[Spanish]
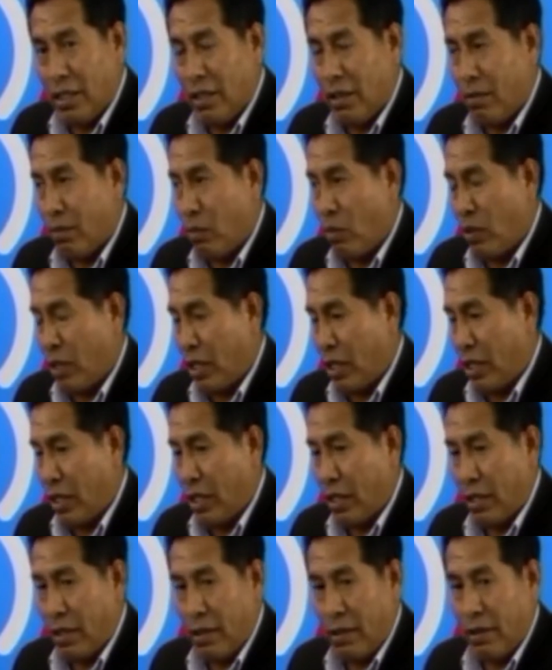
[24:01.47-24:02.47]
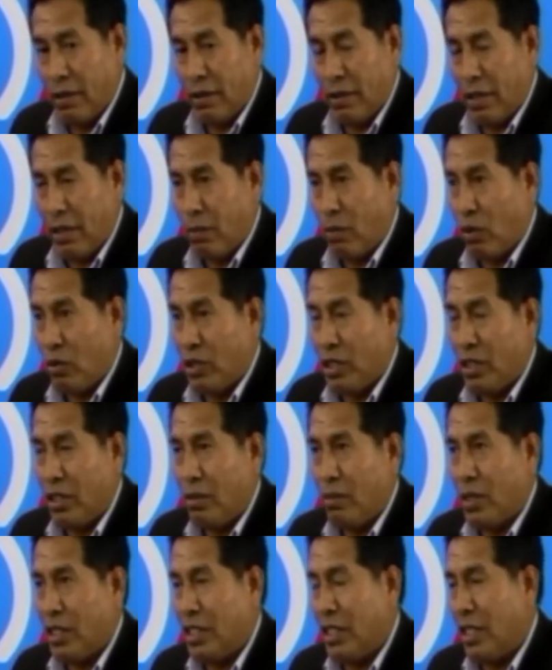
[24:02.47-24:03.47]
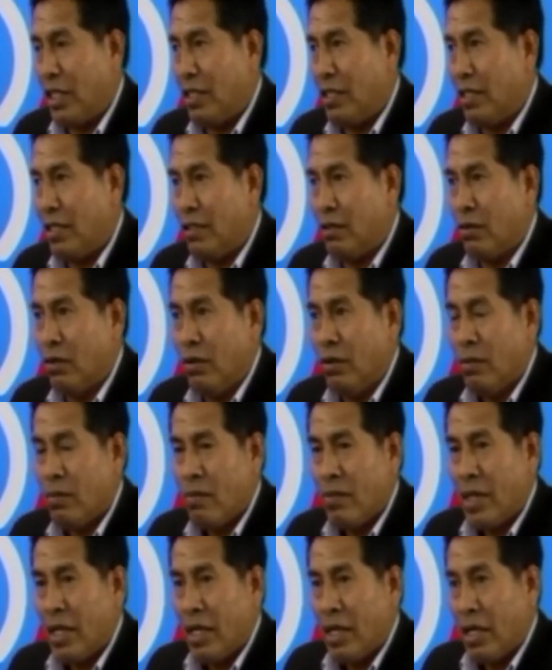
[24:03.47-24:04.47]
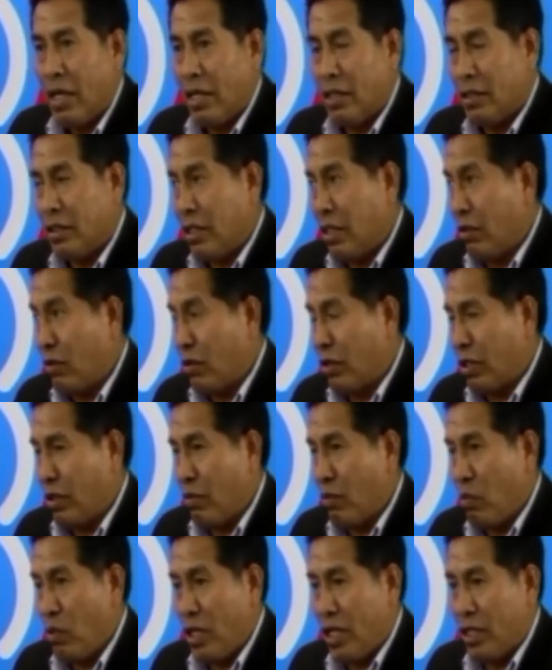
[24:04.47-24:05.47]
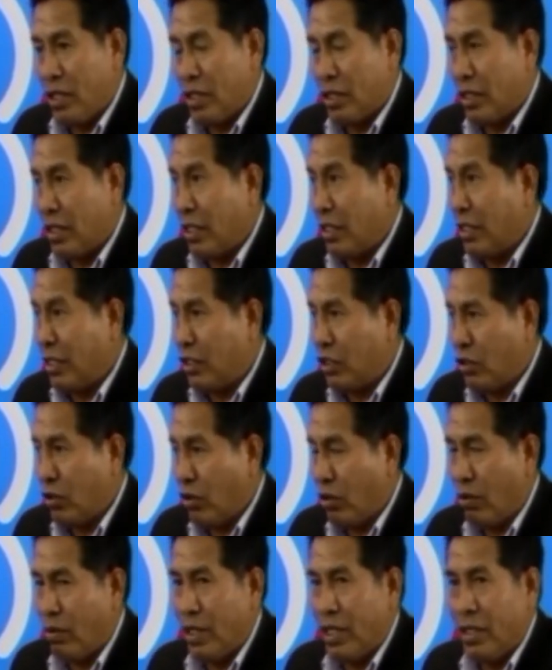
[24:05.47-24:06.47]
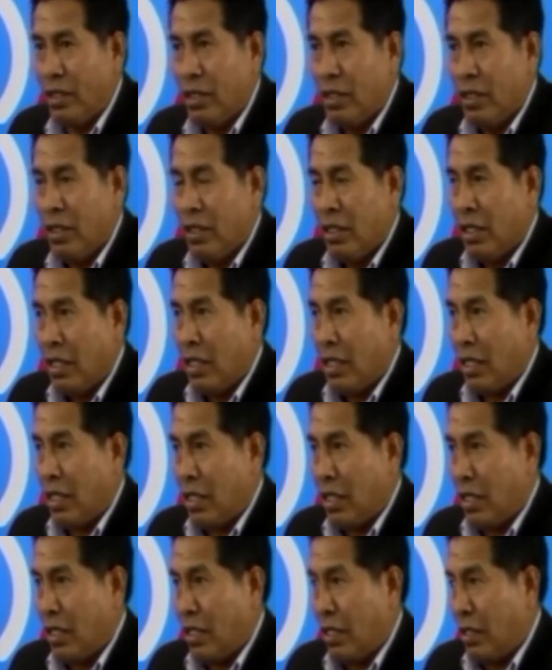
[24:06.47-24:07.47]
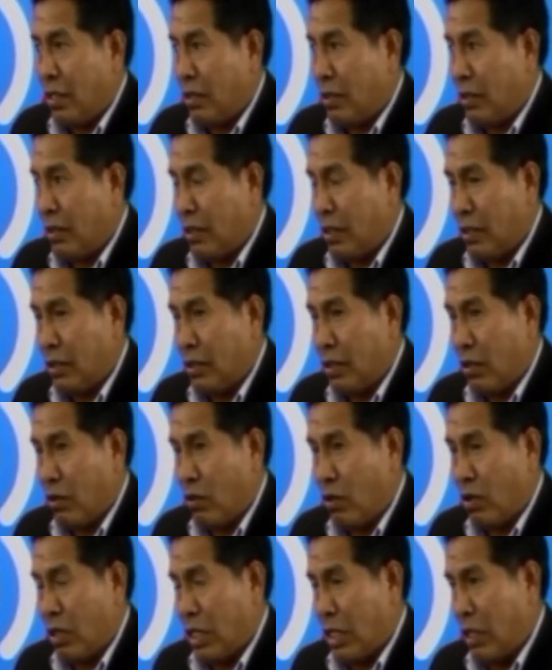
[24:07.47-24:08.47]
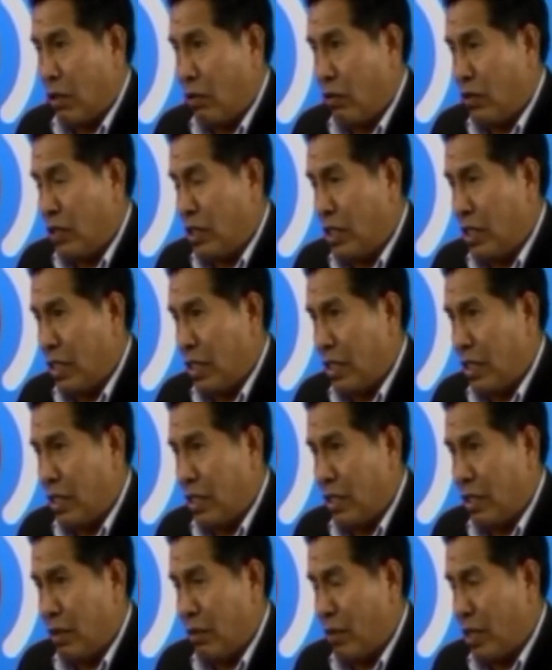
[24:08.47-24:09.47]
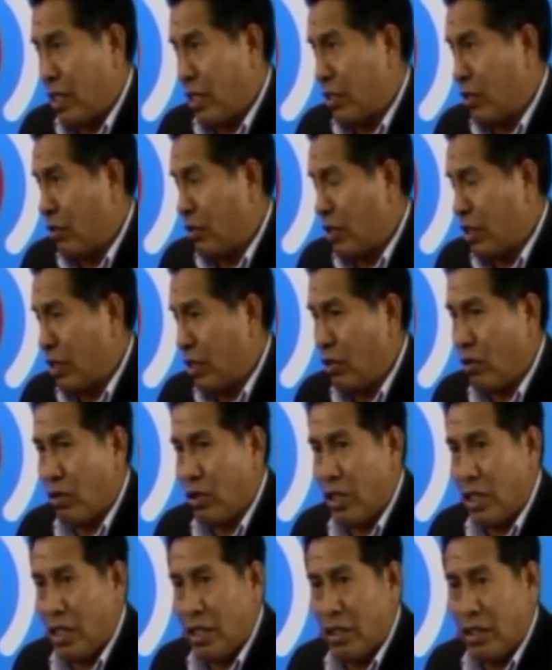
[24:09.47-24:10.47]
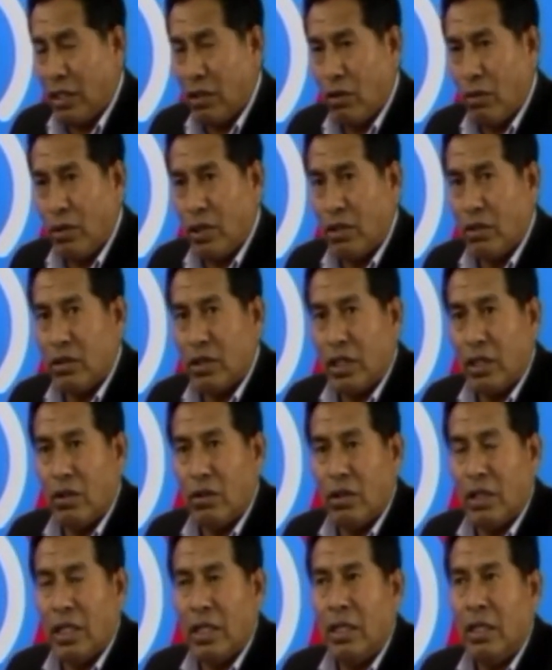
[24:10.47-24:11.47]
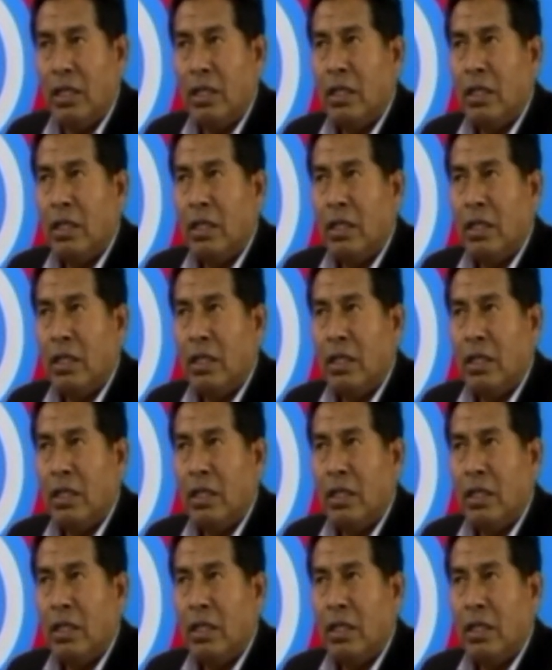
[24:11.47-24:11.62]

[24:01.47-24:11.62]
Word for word: la, de, la provincia de Mariscal Nieto, ha estado también de San Cristóbal, ha estado la oficina de demarcación territorial del gobierno regional,